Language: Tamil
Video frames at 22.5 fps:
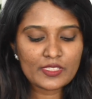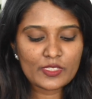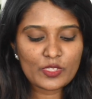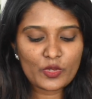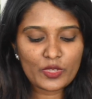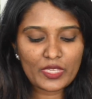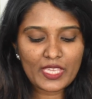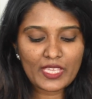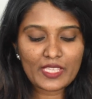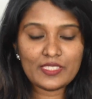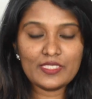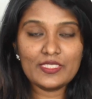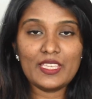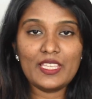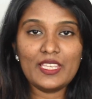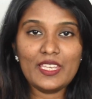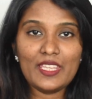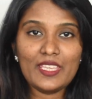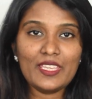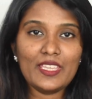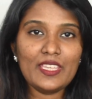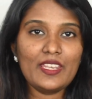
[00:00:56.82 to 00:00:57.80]
ஸோ எஸ்
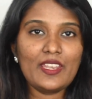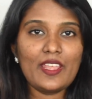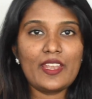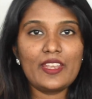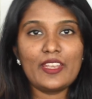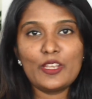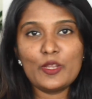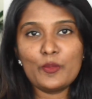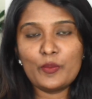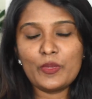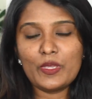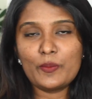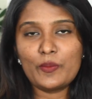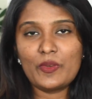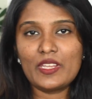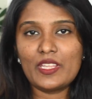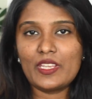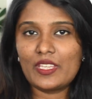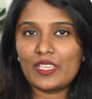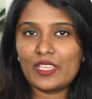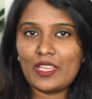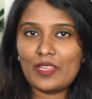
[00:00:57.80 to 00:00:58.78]
இன்னைக்கு நான் என்னென்ன பிக்
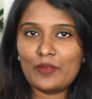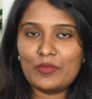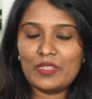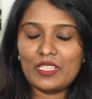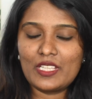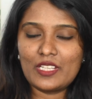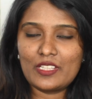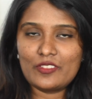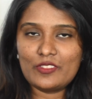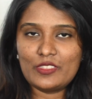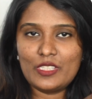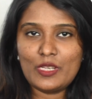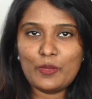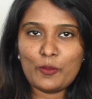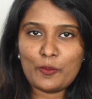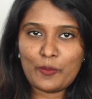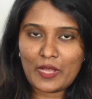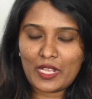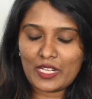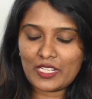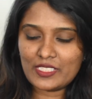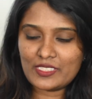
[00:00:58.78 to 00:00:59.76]
பண்ணியிருக்கேன் அப்படிங்கிறது வந்து நம்ம
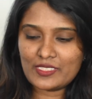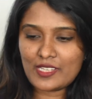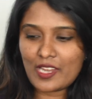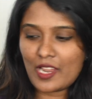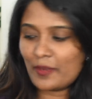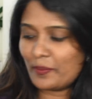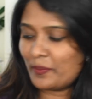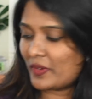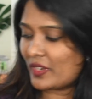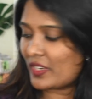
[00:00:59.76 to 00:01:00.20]
பார்க்க ஸ்டார்ட்